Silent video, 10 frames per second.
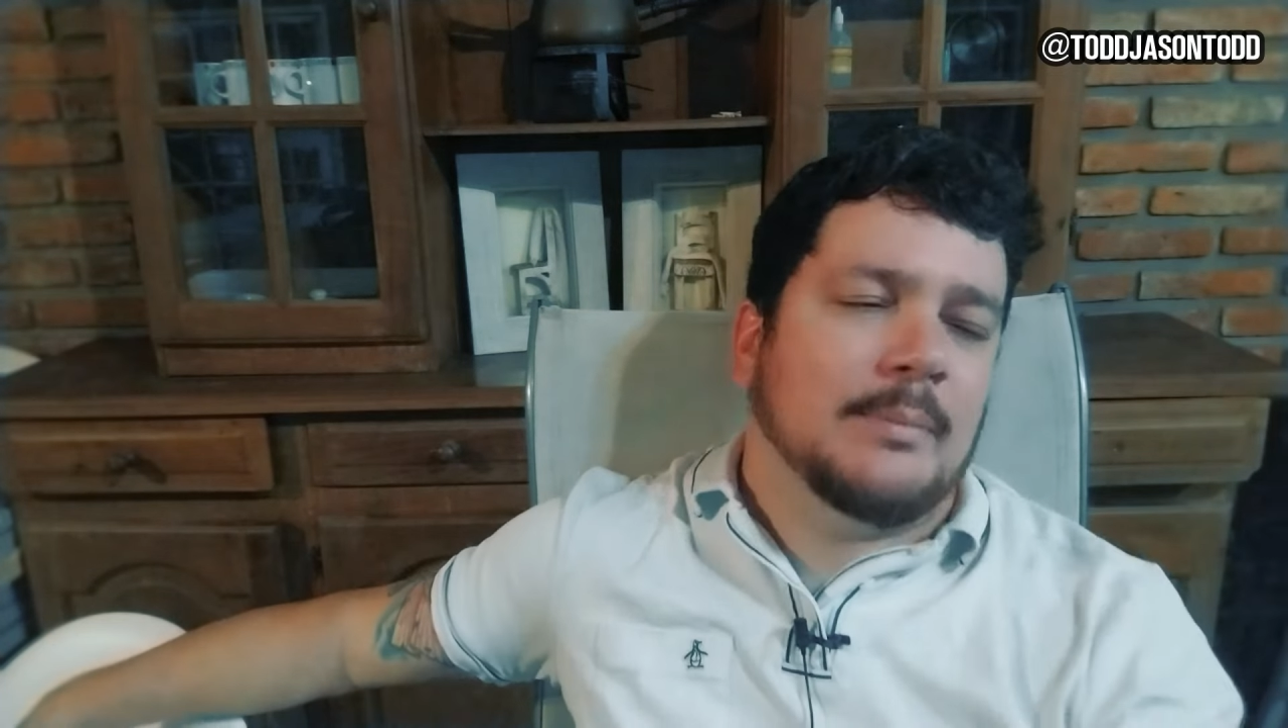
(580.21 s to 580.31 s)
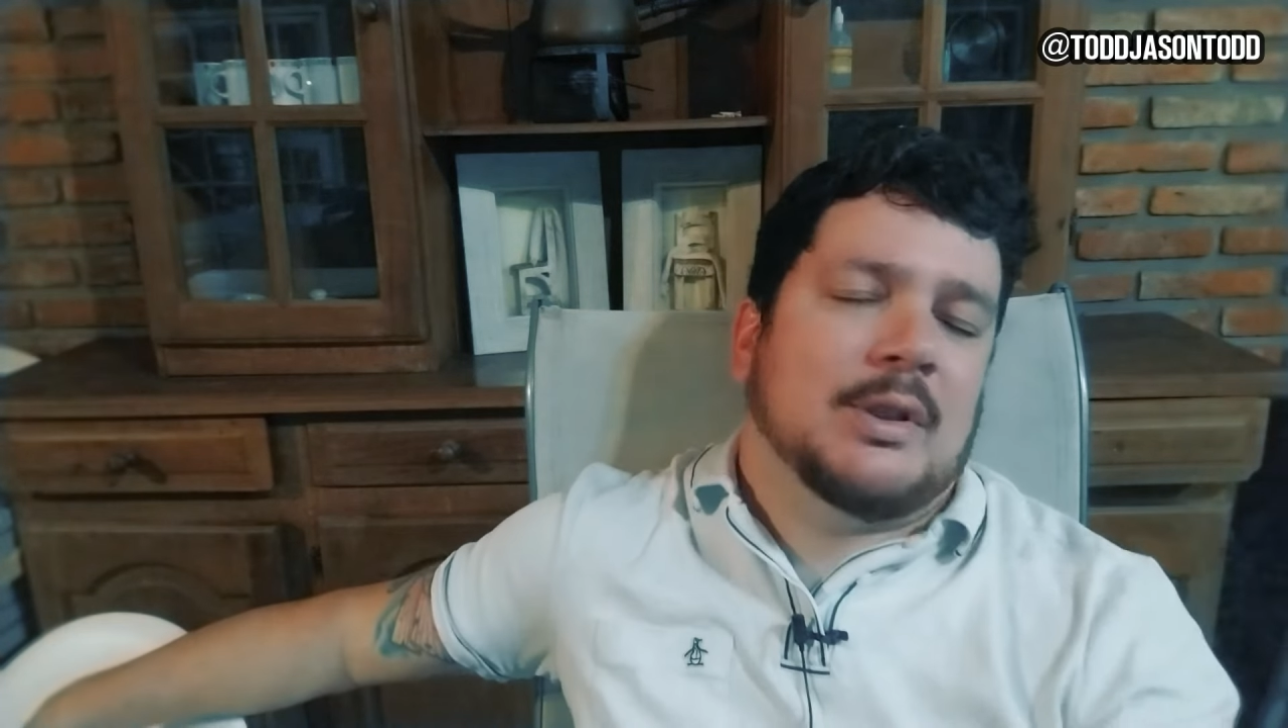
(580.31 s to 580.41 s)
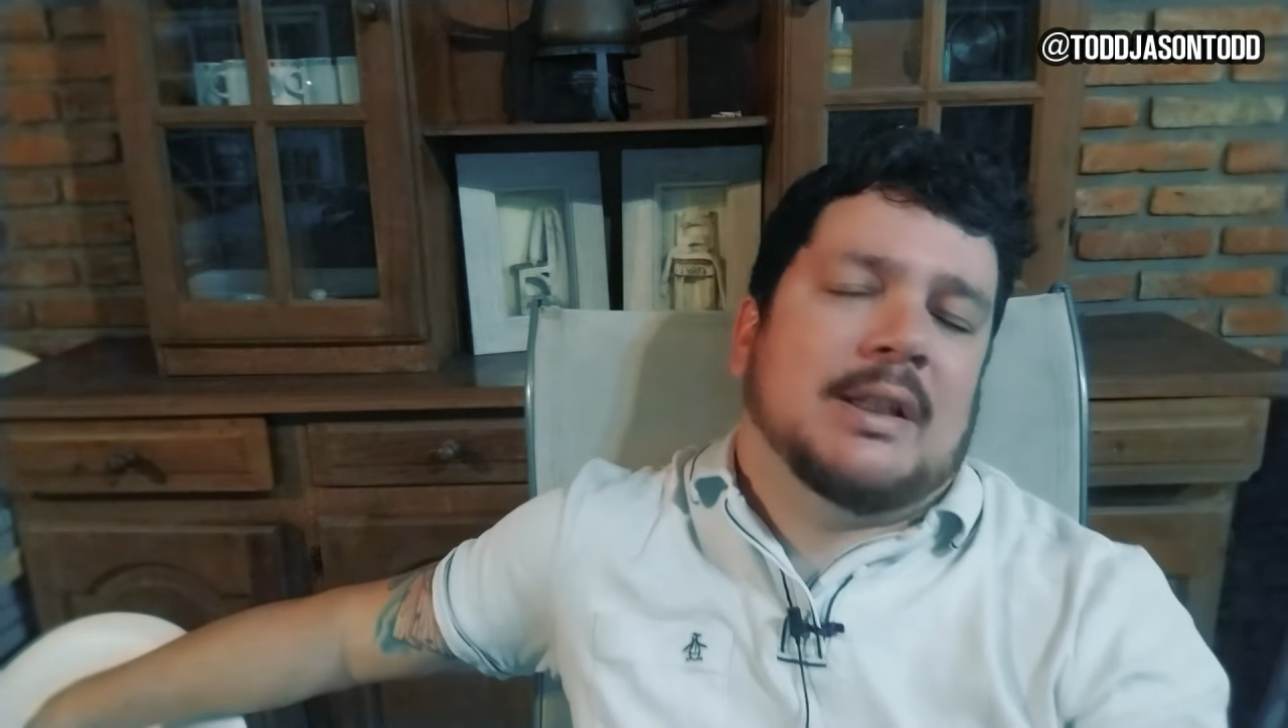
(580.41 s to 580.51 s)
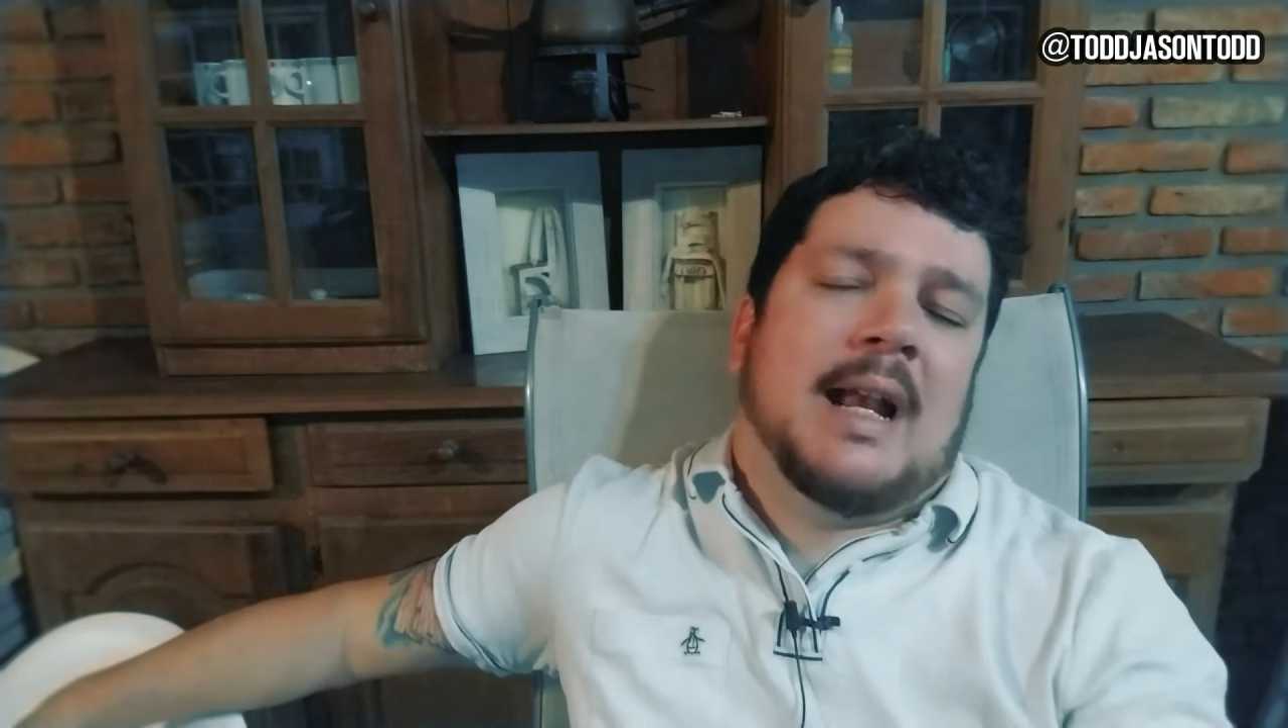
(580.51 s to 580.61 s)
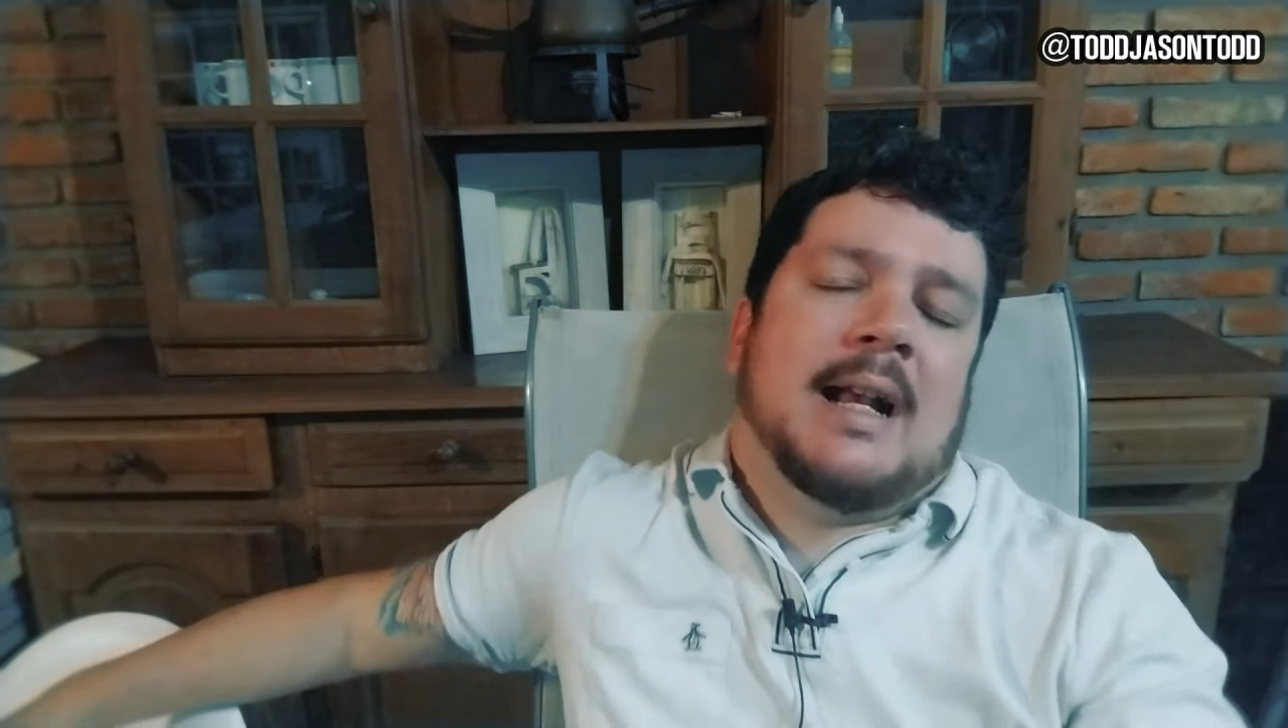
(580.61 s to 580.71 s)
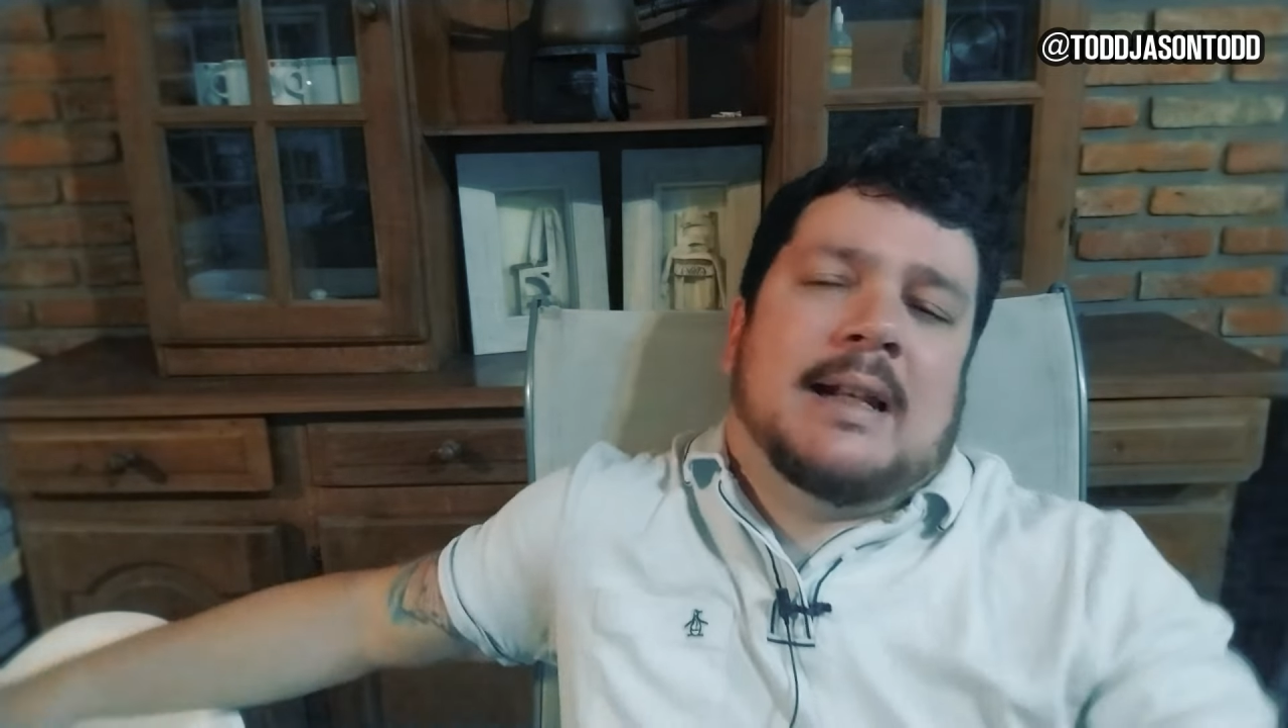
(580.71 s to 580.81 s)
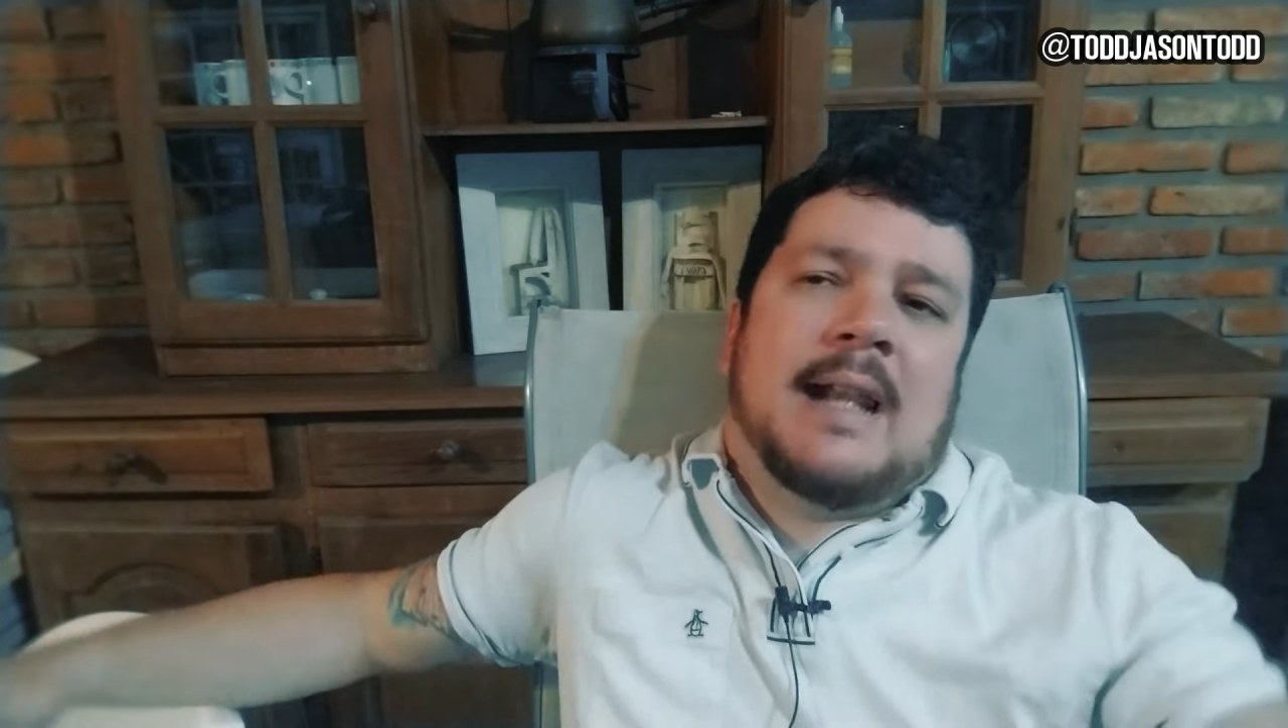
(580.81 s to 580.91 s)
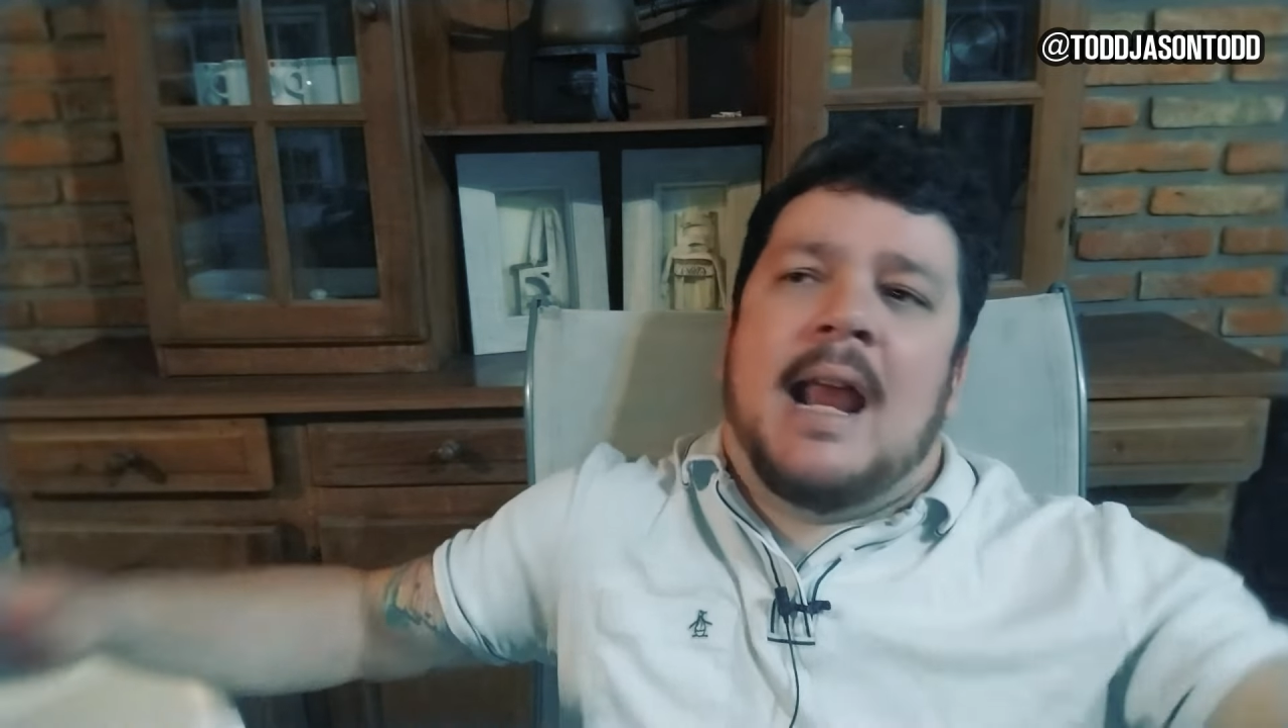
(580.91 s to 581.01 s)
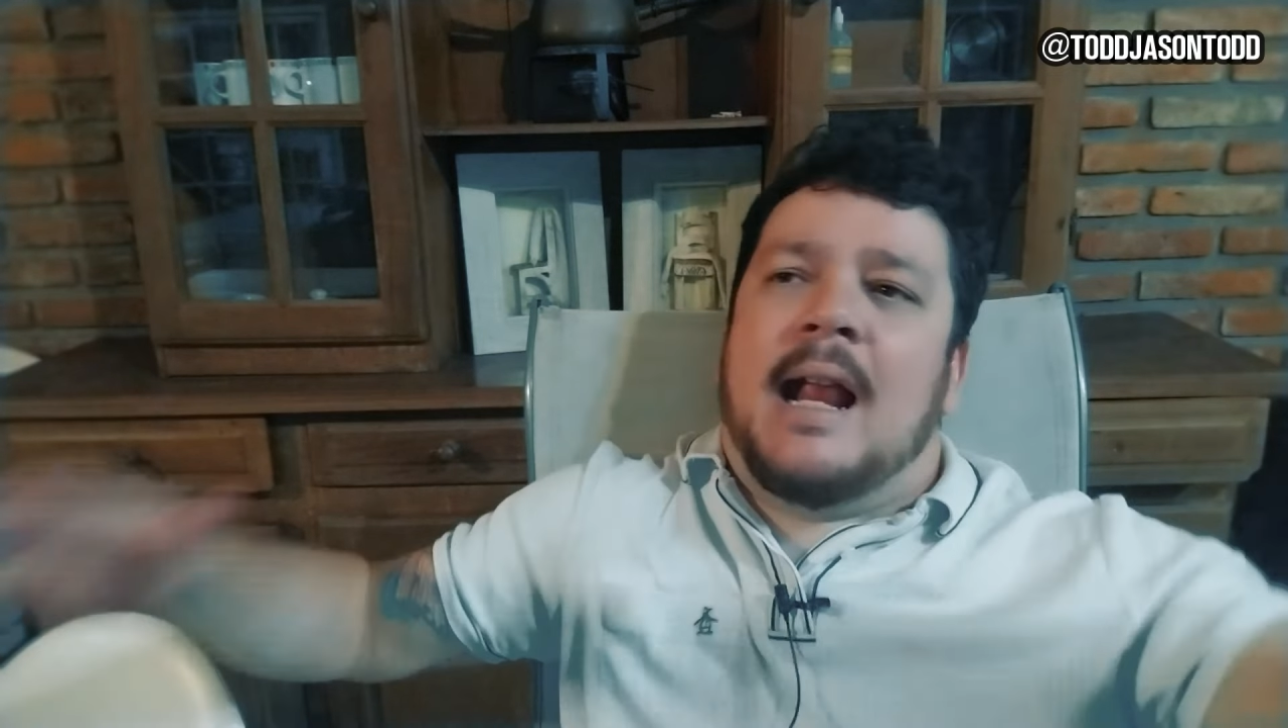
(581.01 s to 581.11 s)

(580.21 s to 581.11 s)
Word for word: se agarra la